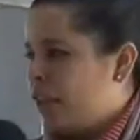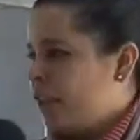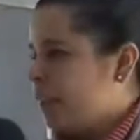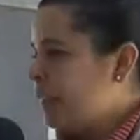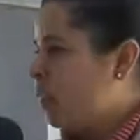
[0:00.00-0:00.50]

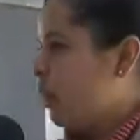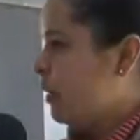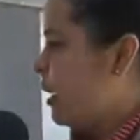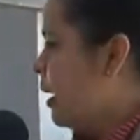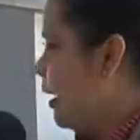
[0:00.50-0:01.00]
Ahorita se
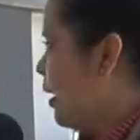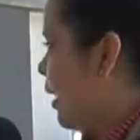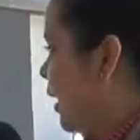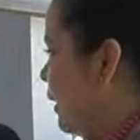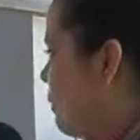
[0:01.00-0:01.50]
encuentra
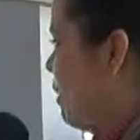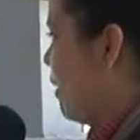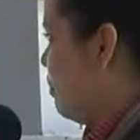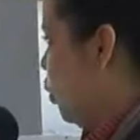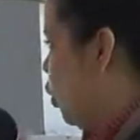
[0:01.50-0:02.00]
la
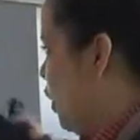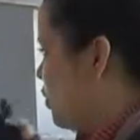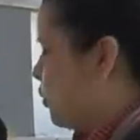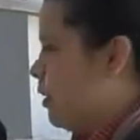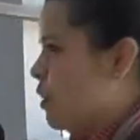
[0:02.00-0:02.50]
etapa de
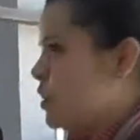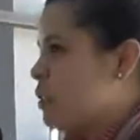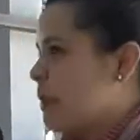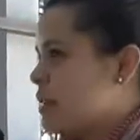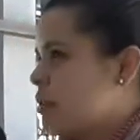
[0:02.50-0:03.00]
modulación de los
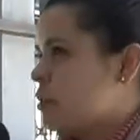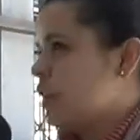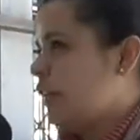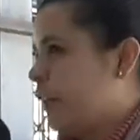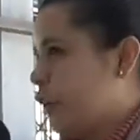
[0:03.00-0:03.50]

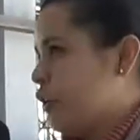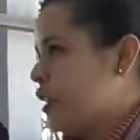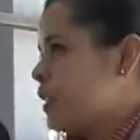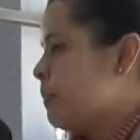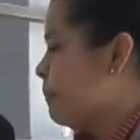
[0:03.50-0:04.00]
espacios
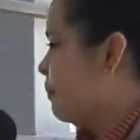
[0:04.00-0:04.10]
interiores